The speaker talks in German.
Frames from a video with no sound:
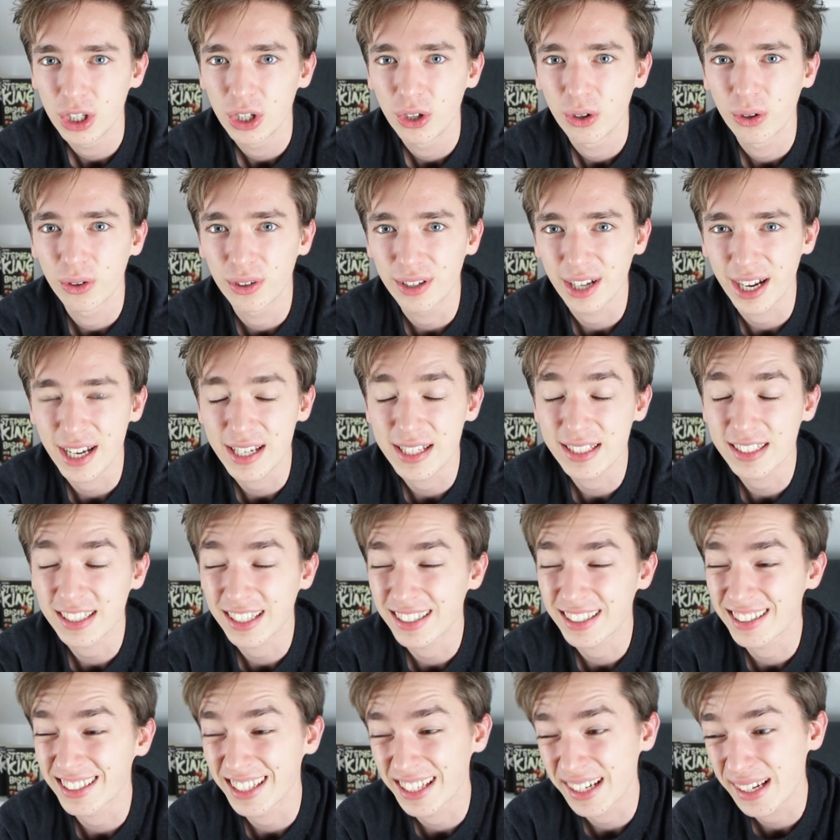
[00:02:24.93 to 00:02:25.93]
Und da ist
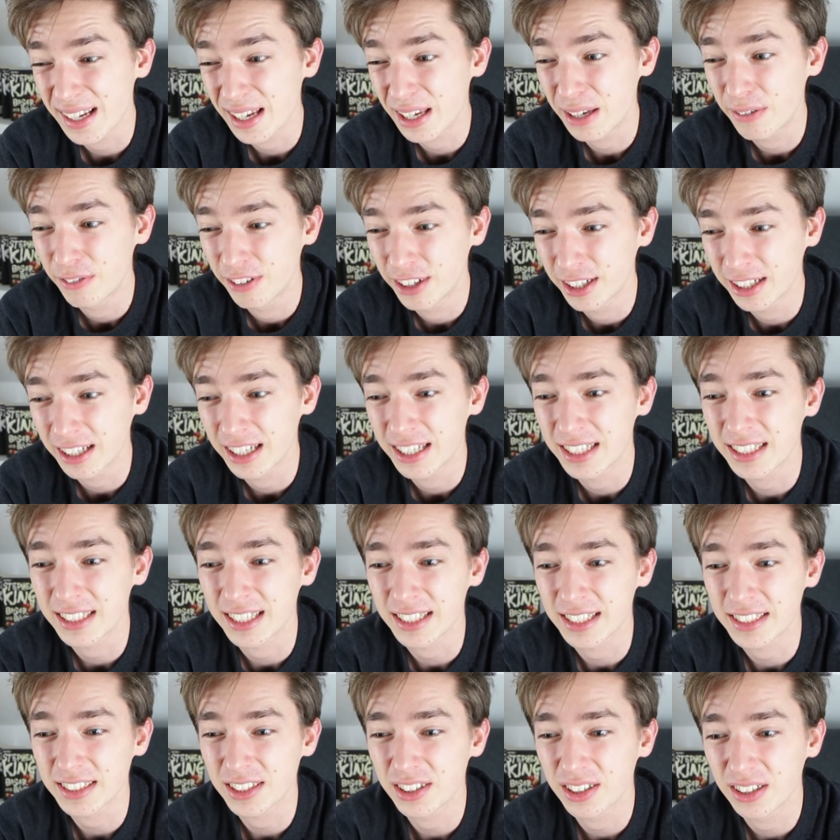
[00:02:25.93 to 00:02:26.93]
tatsächlich wirklich
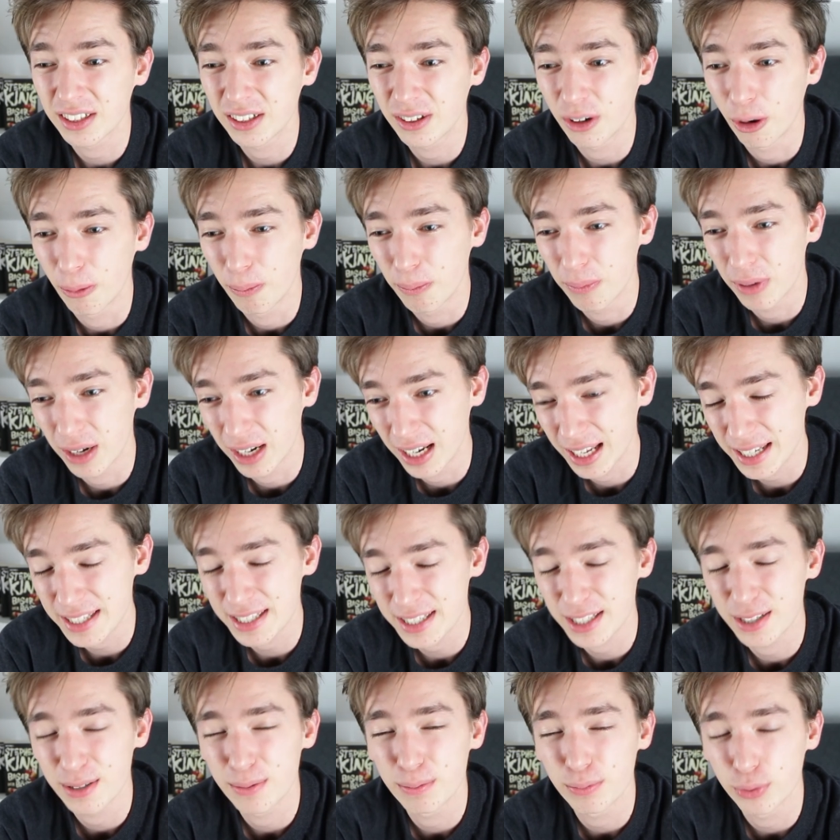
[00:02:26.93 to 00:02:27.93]
das
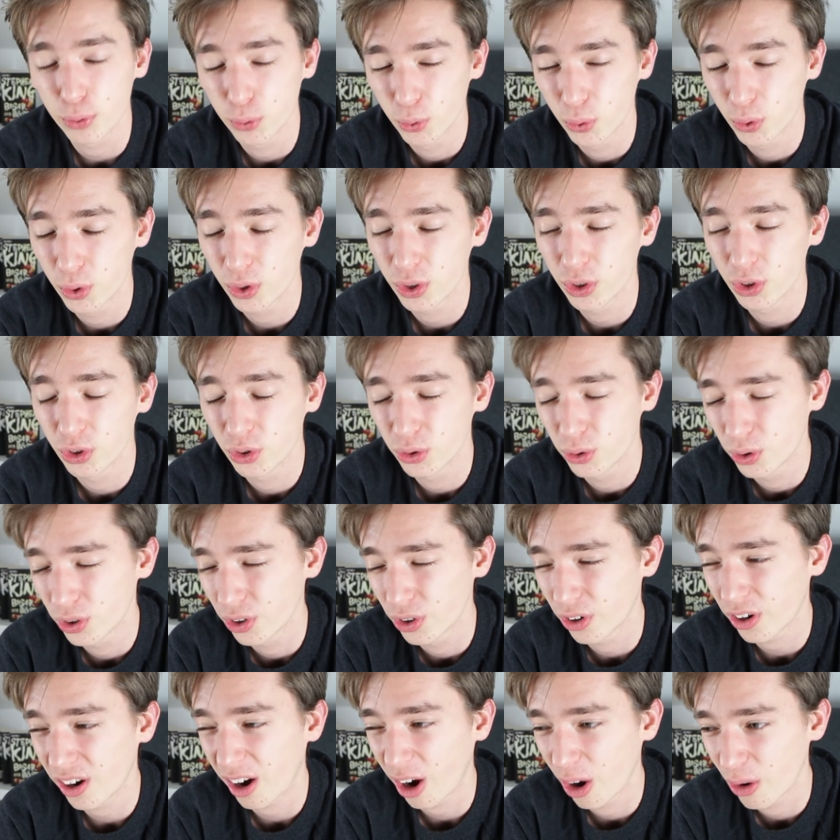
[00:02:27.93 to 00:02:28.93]
komplette Buch nur
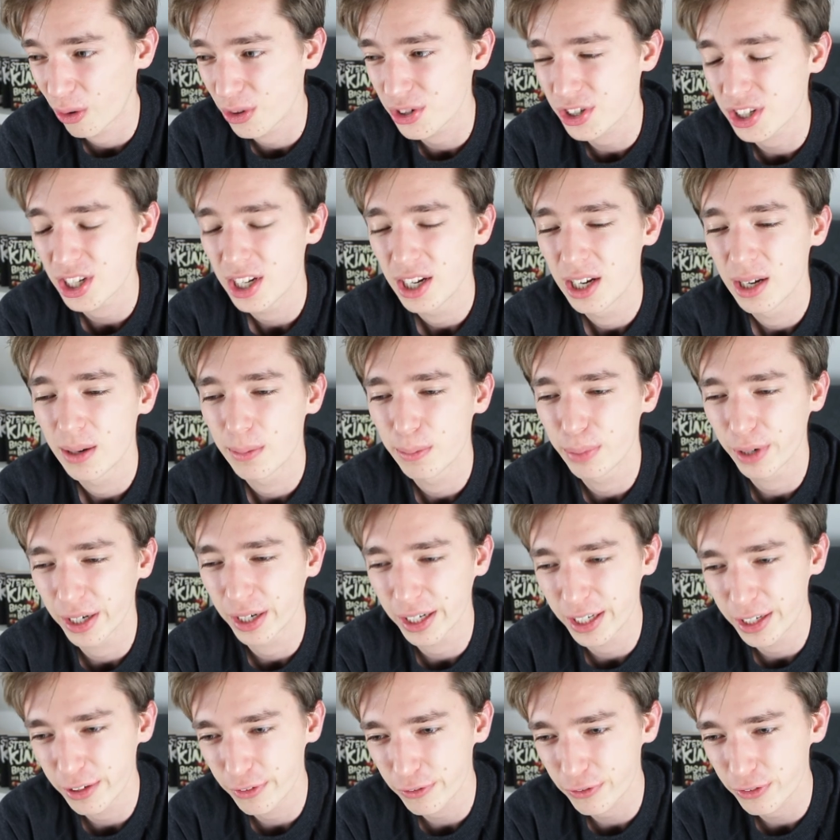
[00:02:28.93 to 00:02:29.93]
noch aus
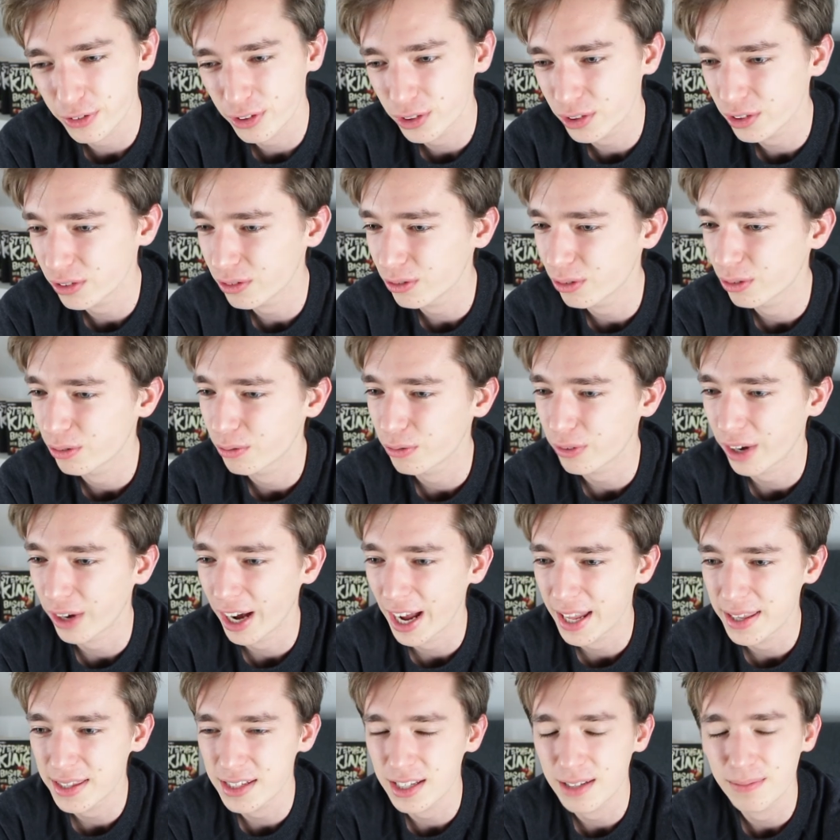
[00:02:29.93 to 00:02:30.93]
Briefen und
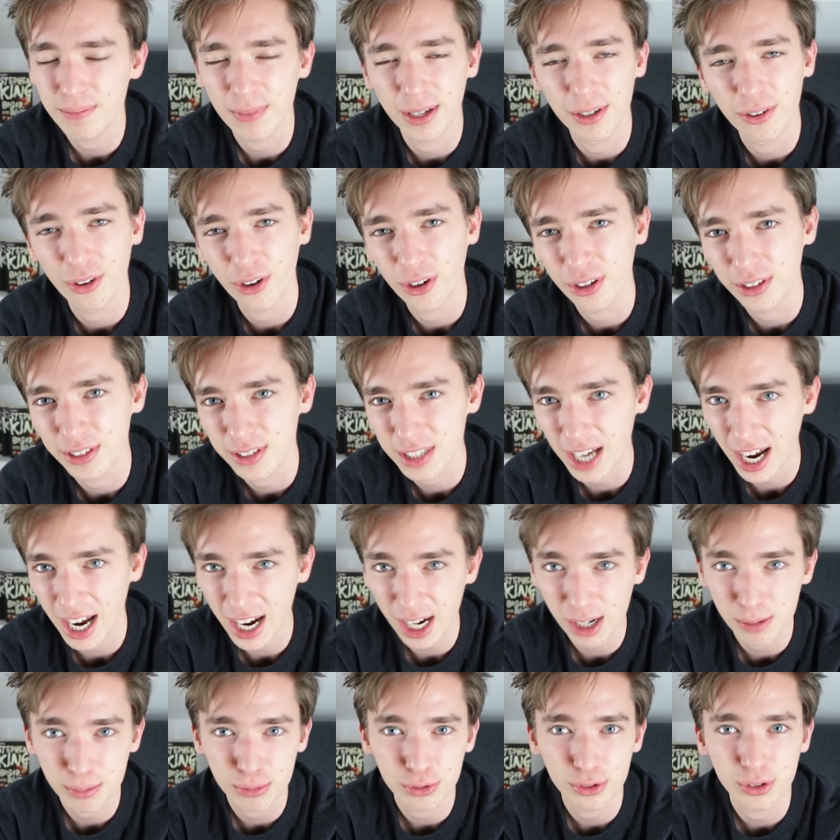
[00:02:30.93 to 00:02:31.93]
vereinzelt mal noch
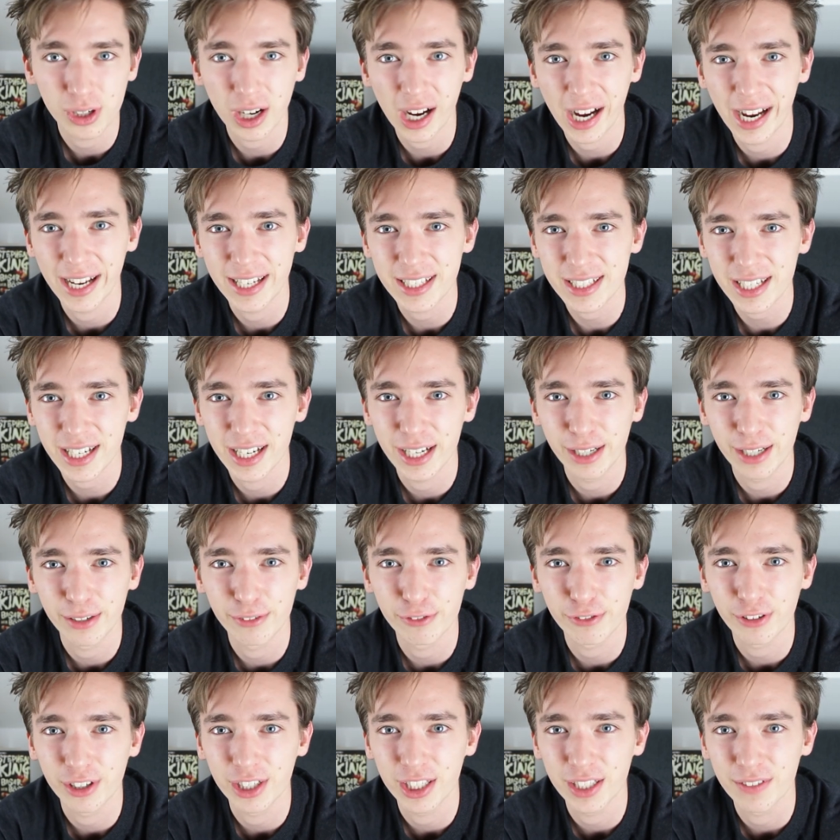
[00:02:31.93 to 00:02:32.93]
Tagebucheinträgen
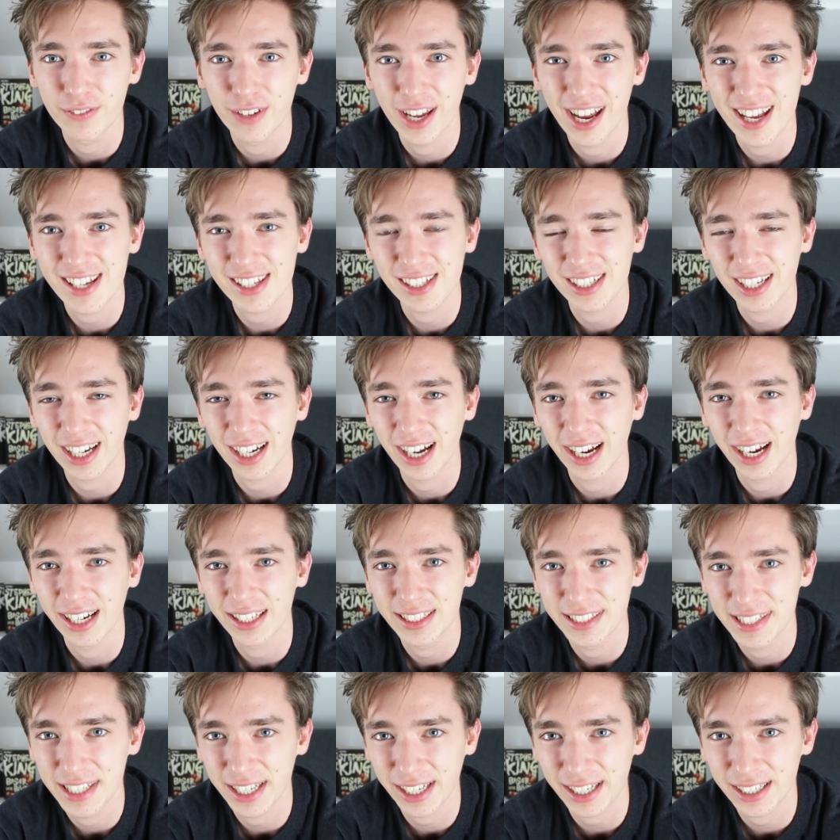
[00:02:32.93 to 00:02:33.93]
von diversen
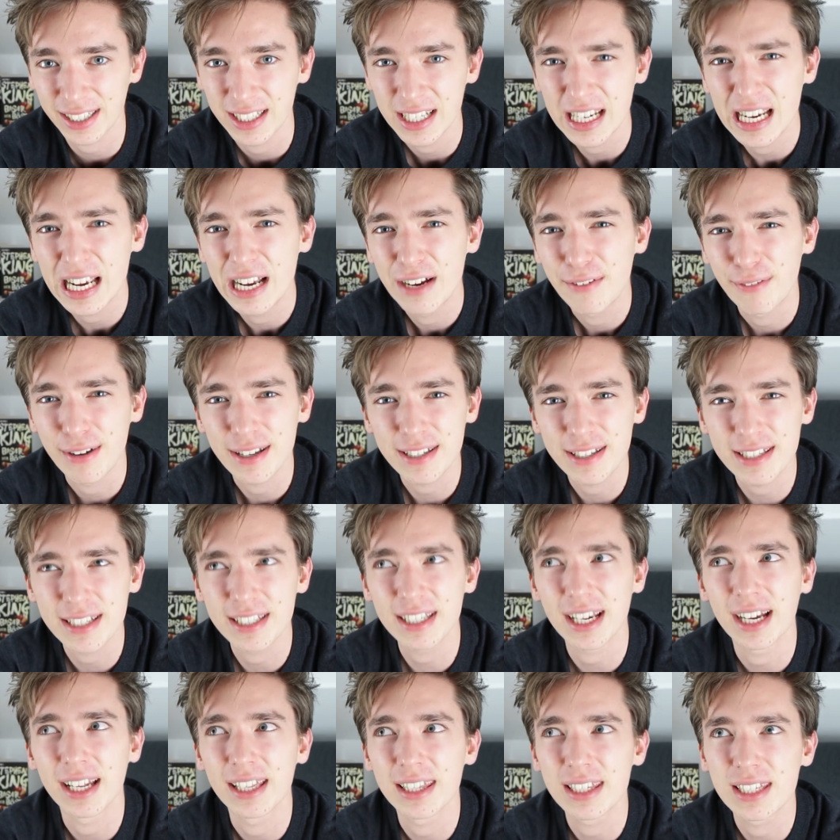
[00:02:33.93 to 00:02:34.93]
Charakteren, was
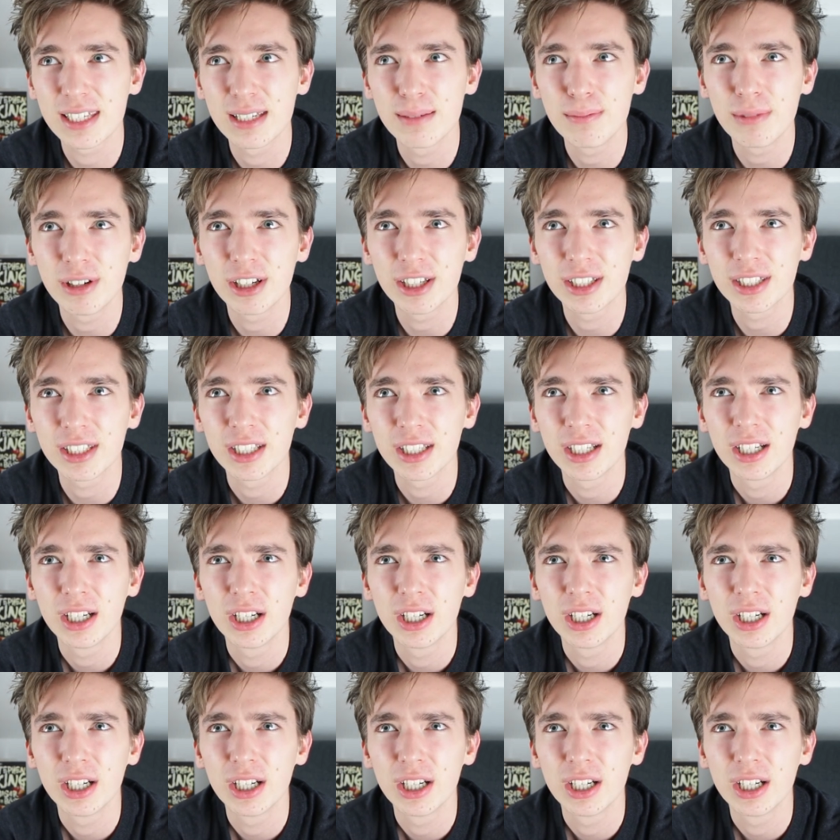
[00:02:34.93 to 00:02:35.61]
ich ein ziemlich